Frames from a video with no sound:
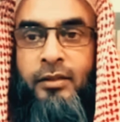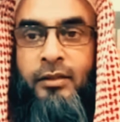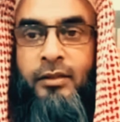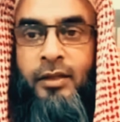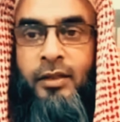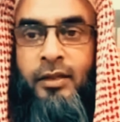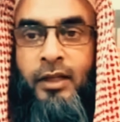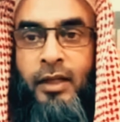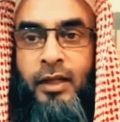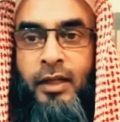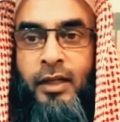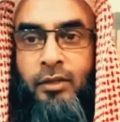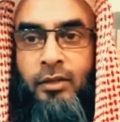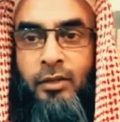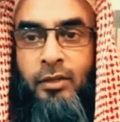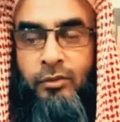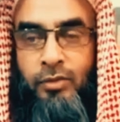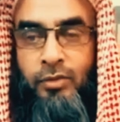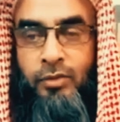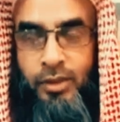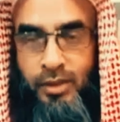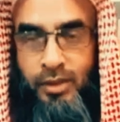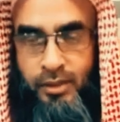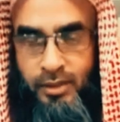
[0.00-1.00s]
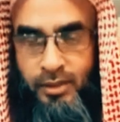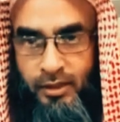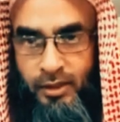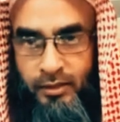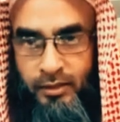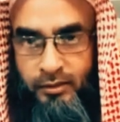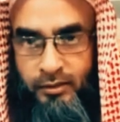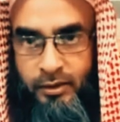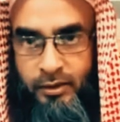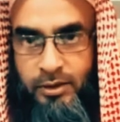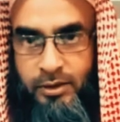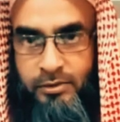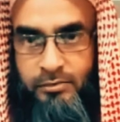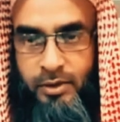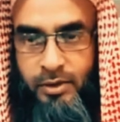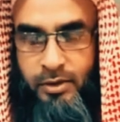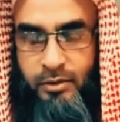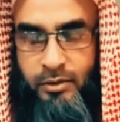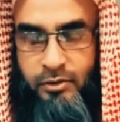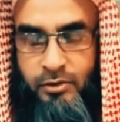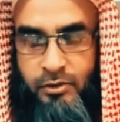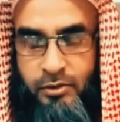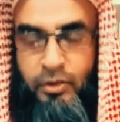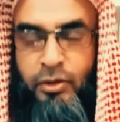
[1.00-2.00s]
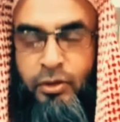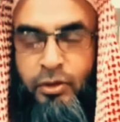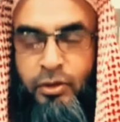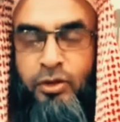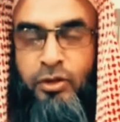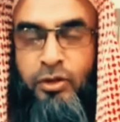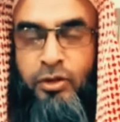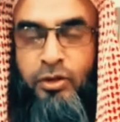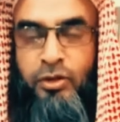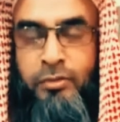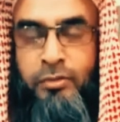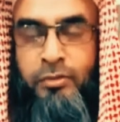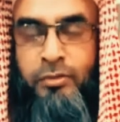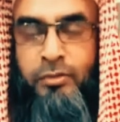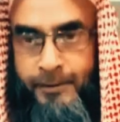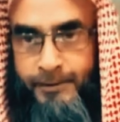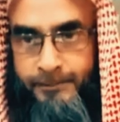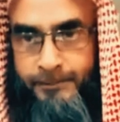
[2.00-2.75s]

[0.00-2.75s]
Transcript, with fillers: যে তারা হাল্লা রুটি খেতে রাতে আসবে জঘন্য বিদা